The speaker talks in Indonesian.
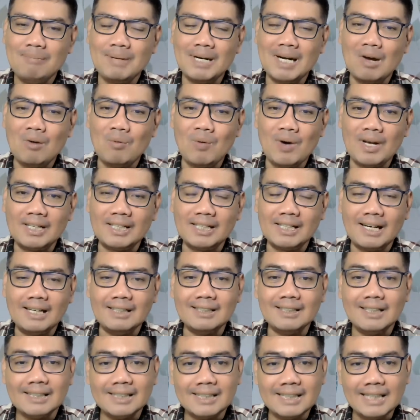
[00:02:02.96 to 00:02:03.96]
menawarkan
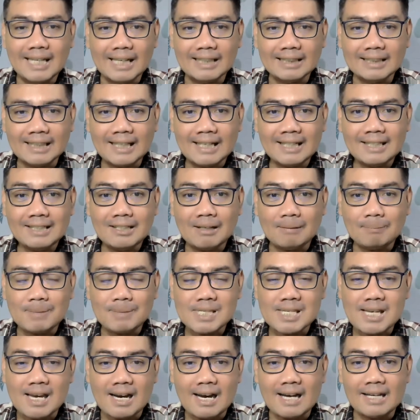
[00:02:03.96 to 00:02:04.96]
kegiatan yang
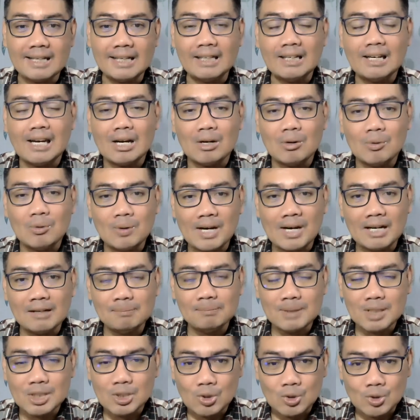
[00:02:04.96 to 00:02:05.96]
bisa kalian lakukan
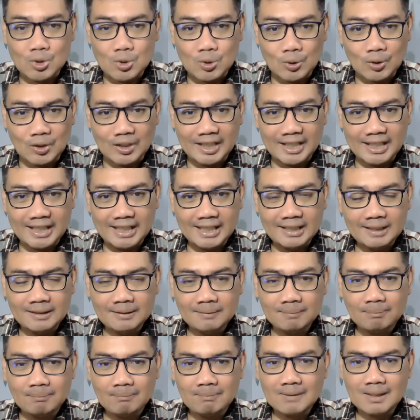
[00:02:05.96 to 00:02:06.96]
besok sore.
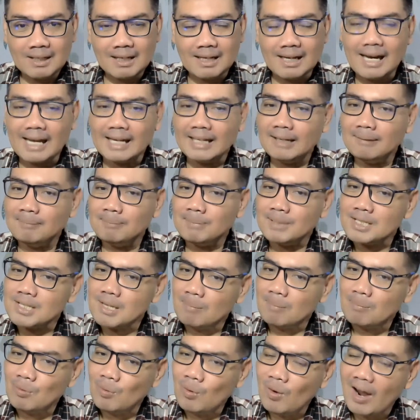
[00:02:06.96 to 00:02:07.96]
Kalian bisa
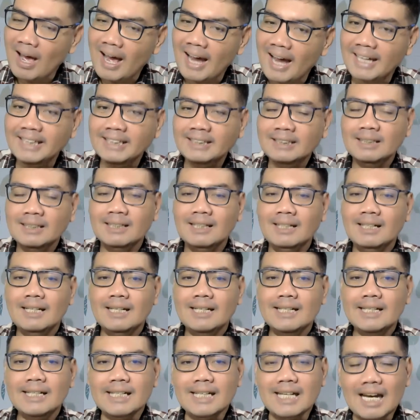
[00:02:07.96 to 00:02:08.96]
mulai
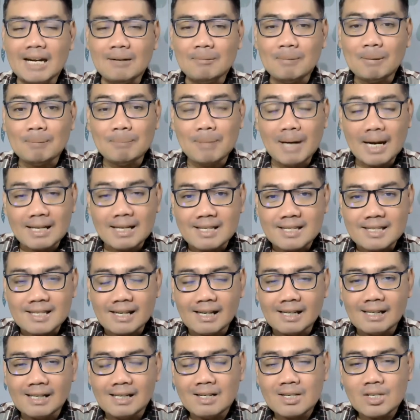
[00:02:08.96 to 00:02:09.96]
dengan
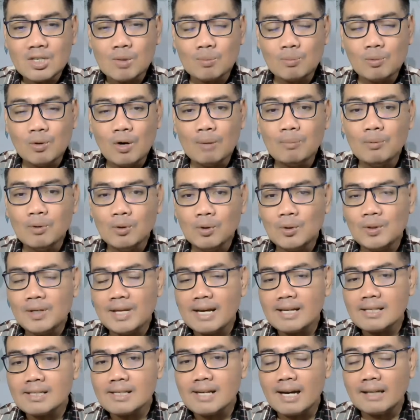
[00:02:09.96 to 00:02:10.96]
membaca sebuah buku
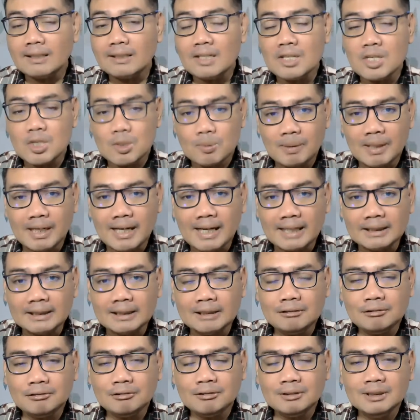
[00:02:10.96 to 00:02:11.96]
yang sangat
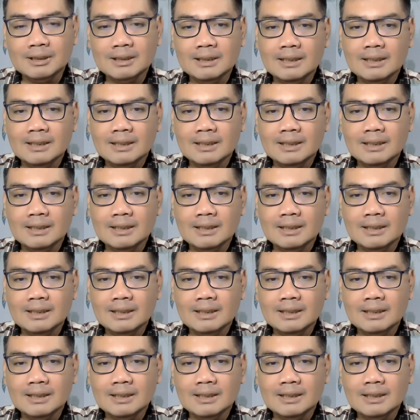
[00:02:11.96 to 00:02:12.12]
inspiratif